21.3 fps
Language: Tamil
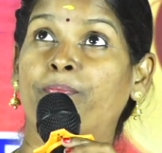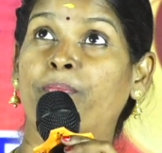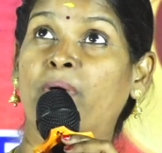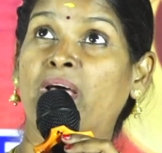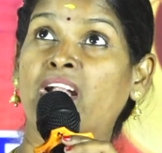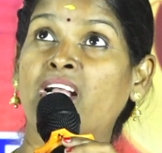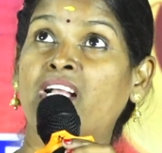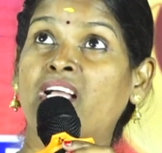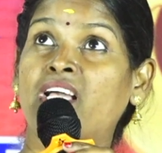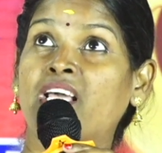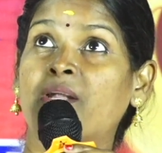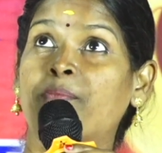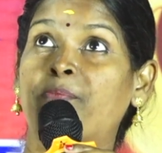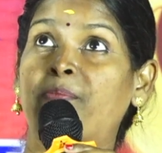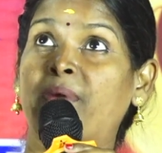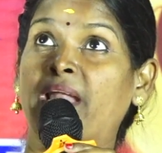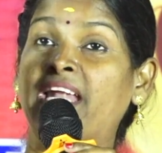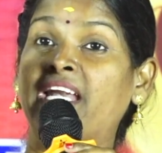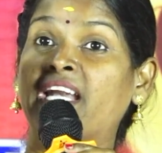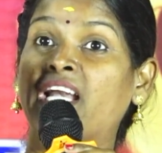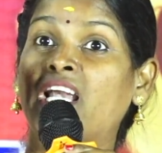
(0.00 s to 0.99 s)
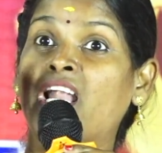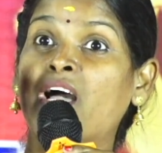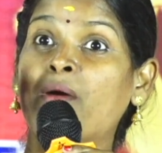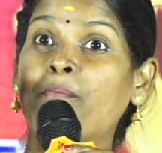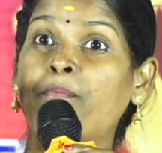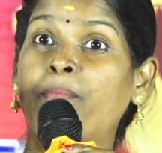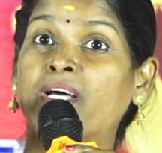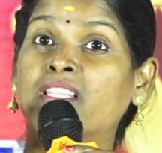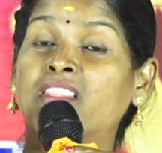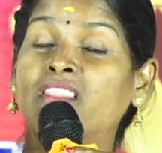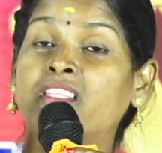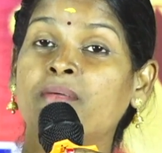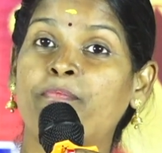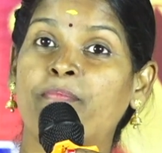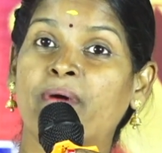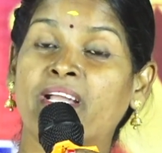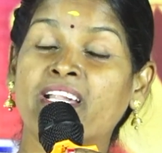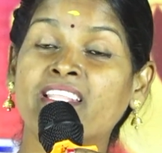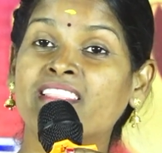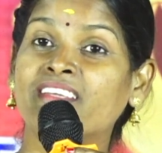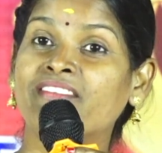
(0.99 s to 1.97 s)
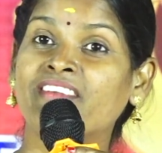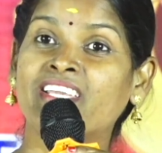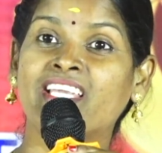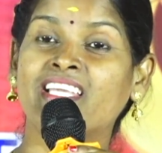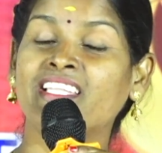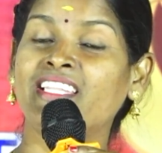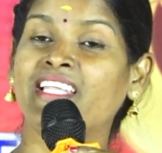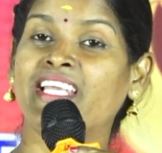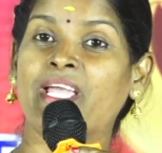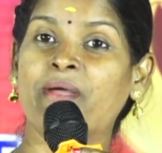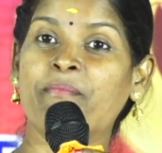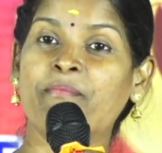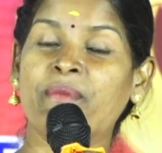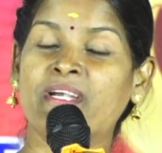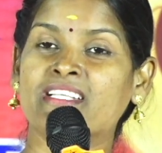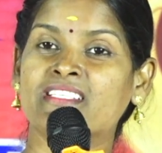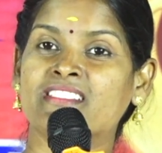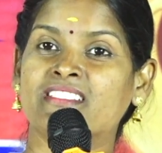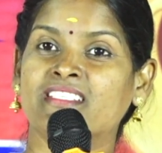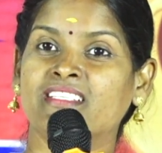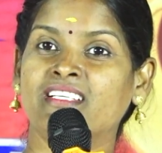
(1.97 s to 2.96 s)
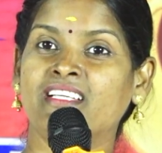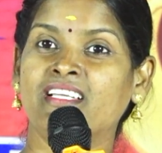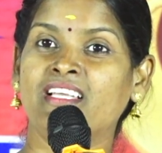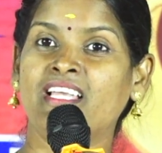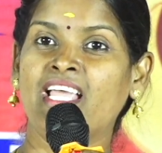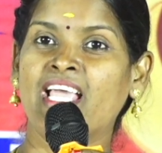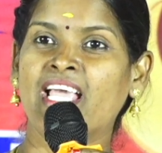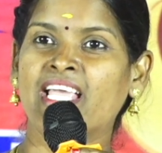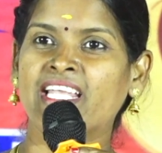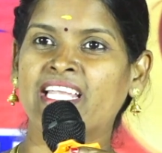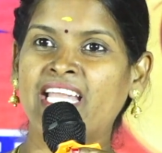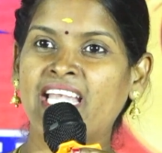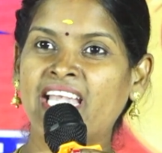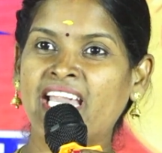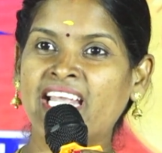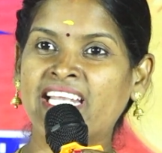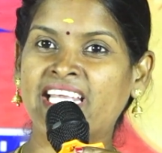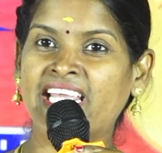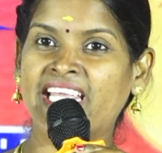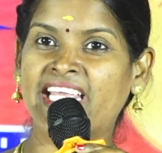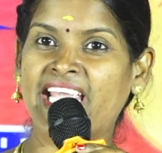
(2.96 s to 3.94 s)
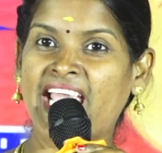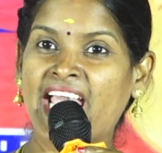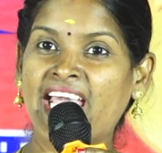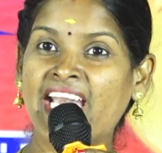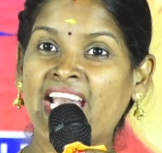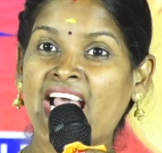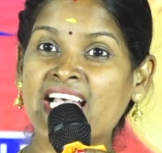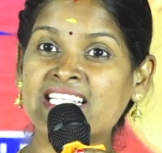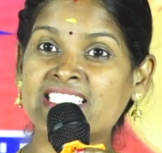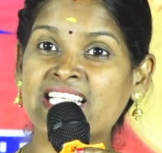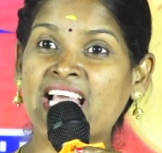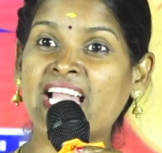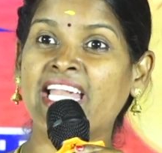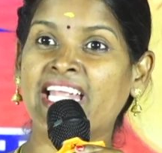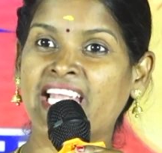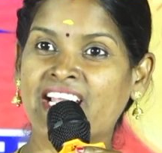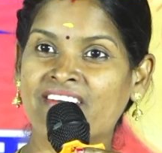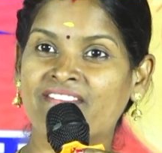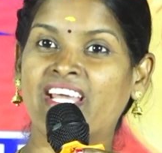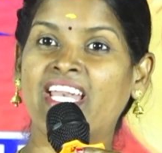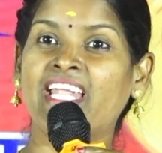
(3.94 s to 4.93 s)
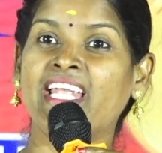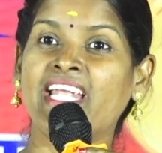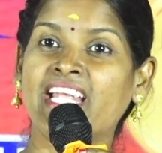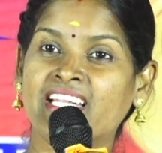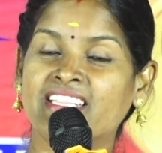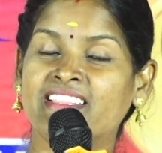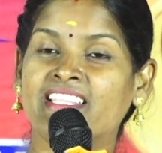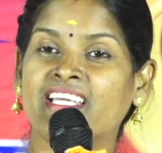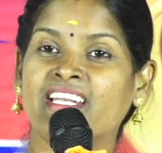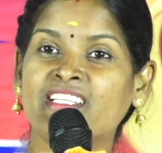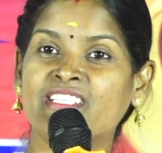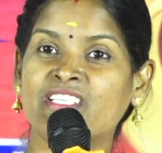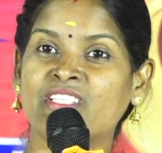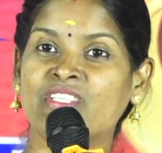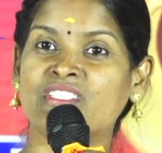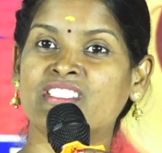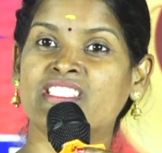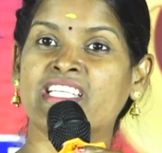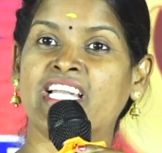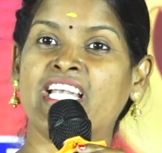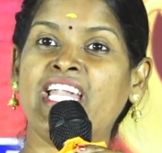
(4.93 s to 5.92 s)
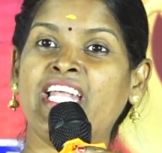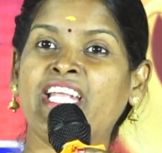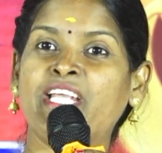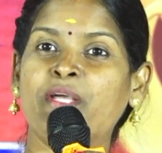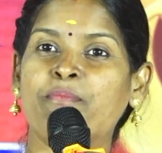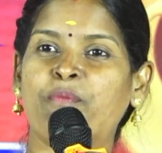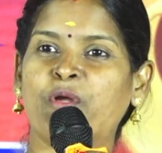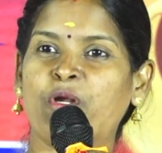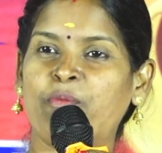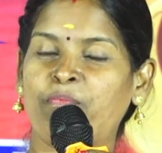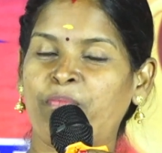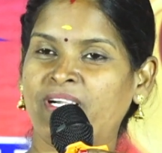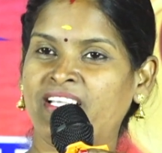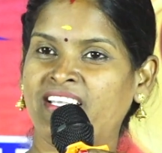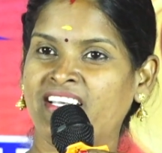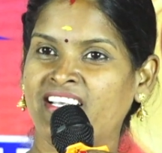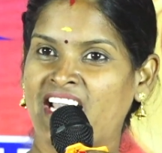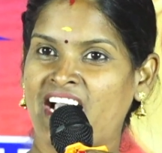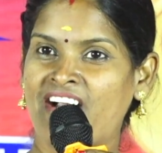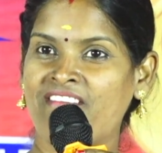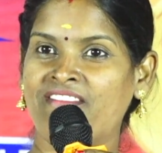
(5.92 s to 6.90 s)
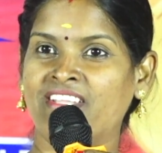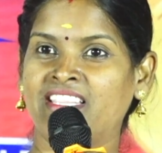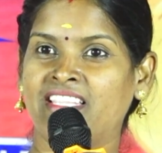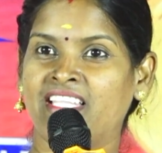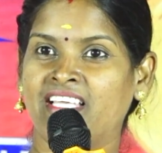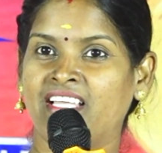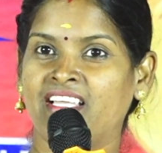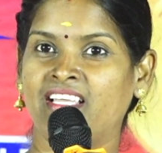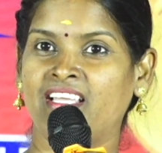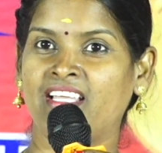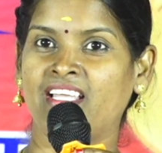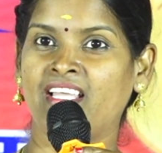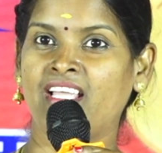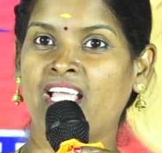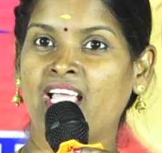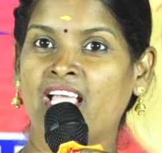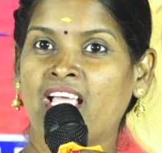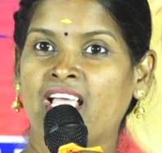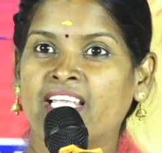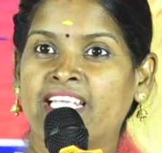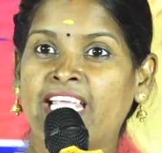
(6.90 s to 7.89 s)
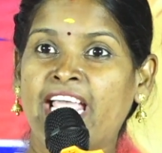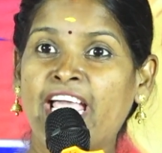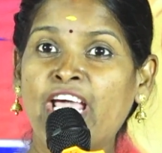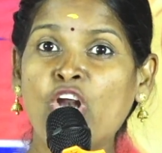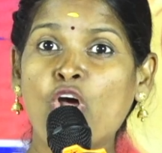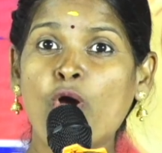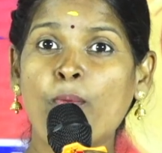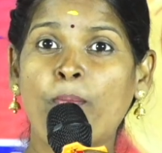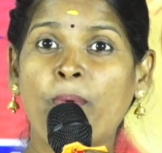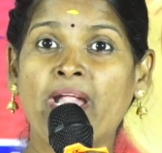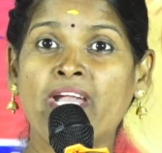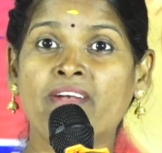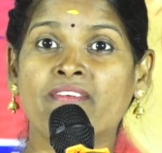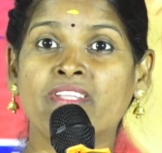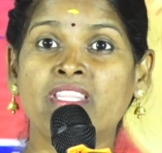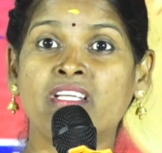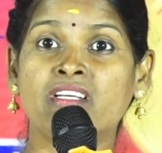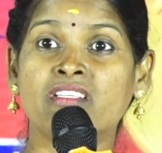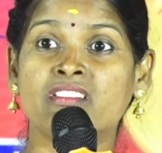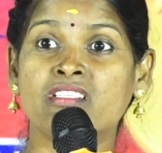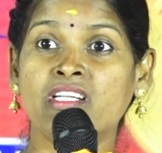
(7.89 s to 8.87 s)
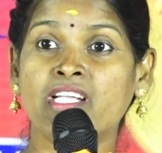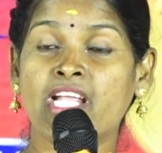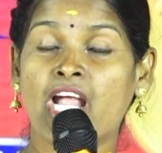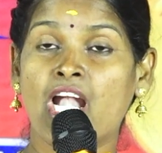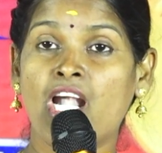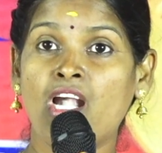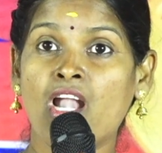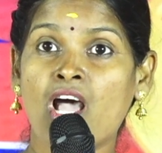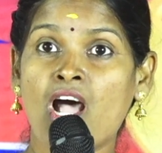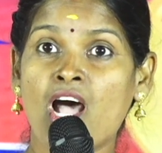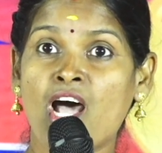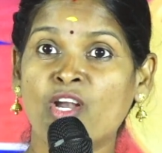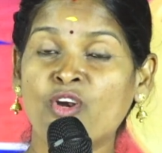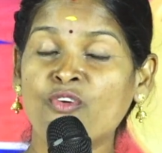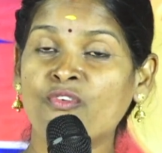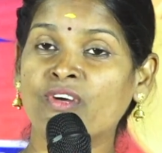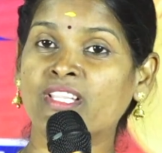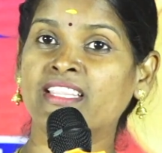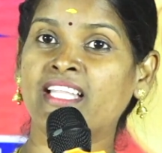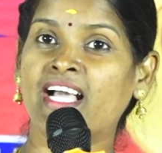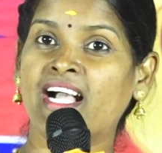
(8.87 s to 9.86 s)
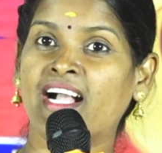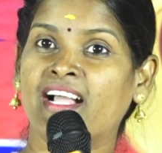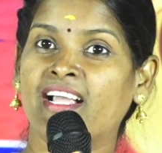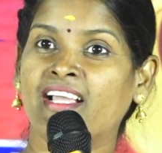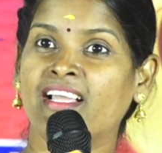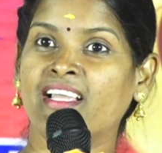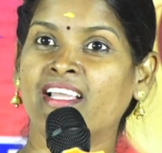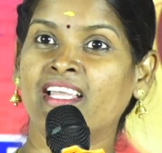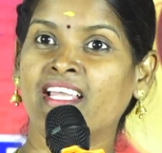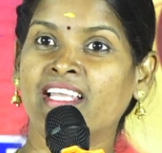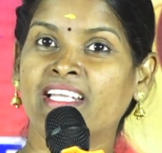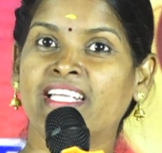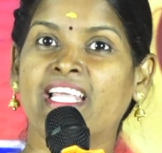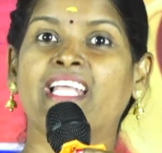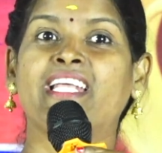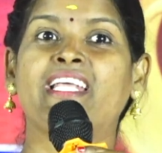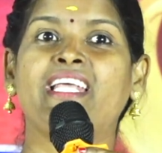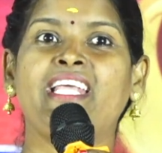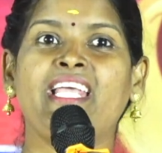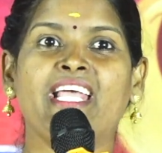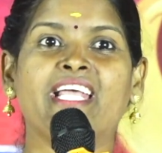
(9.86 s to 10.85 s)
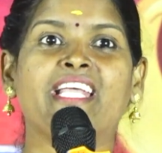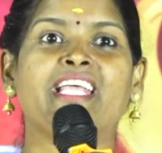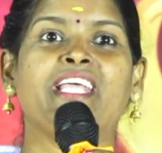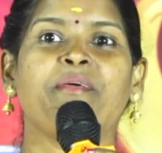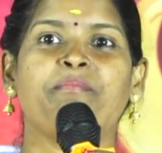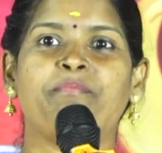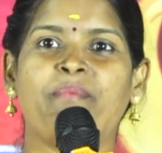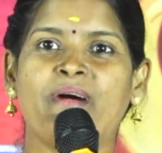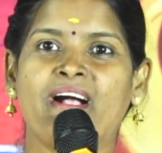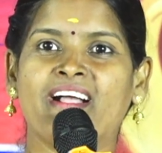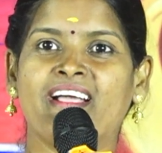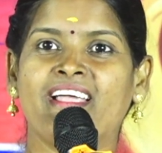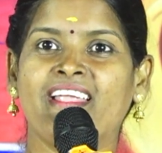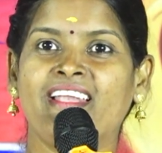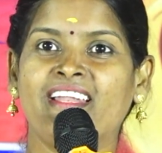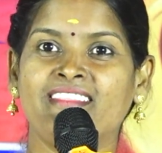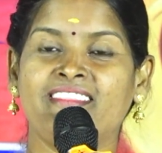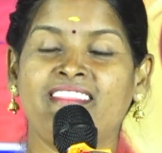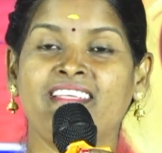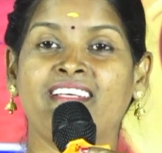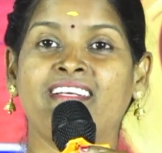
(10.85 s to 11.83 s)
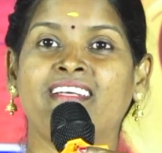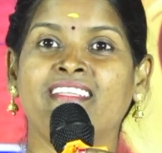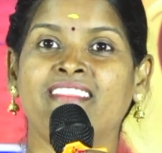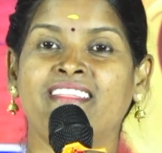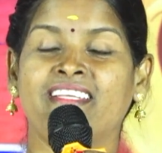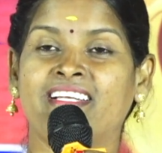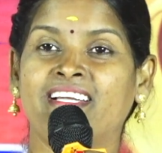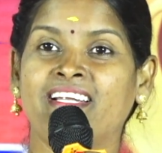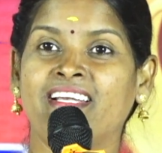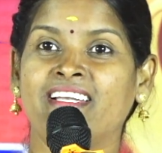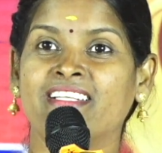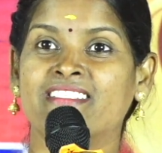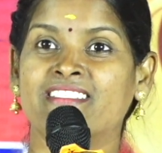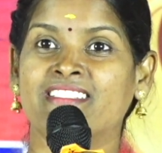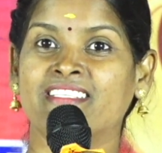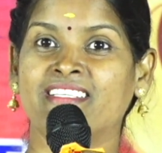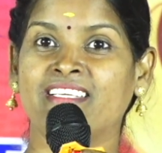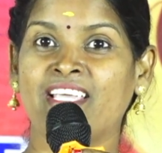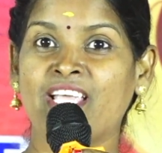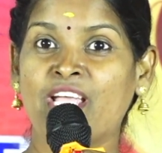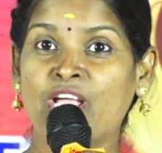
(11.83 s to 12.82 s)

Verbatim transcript: பறக்கிற பிளைனெல்லாம் பார்த்து பரிதவிக்குது என் மனசு இன்னைக்கு ஏராசா நீங்கள் வரீங்கன்னு தெரிஞ்சதும் சென்னைக்கு புறப்பட்டு நான் வந்தேன் ஏரோப்ளைன் வந்துருச்சுன்னு எல்லாரும் வந்தாங்க எக்கி எக்கி பார்க்கையில் திக்கு திக்குடுச்சு